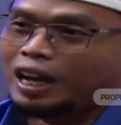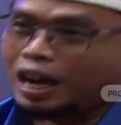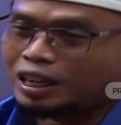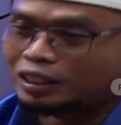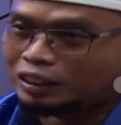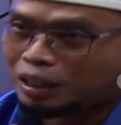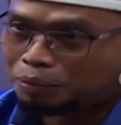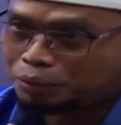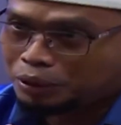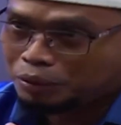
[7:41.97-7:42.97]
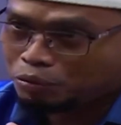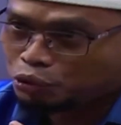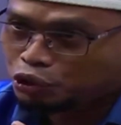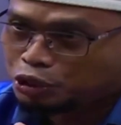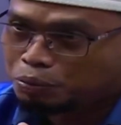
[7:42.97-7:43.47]
akan tapi
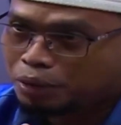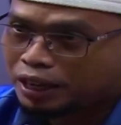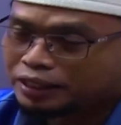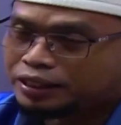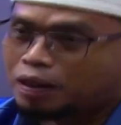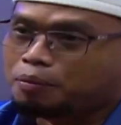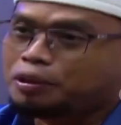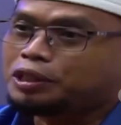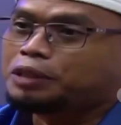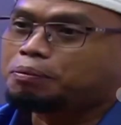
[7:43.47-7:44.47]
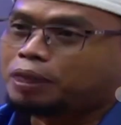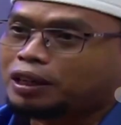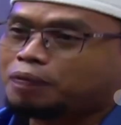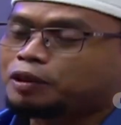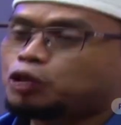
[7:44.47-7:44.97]
musibah yang menimpa dalam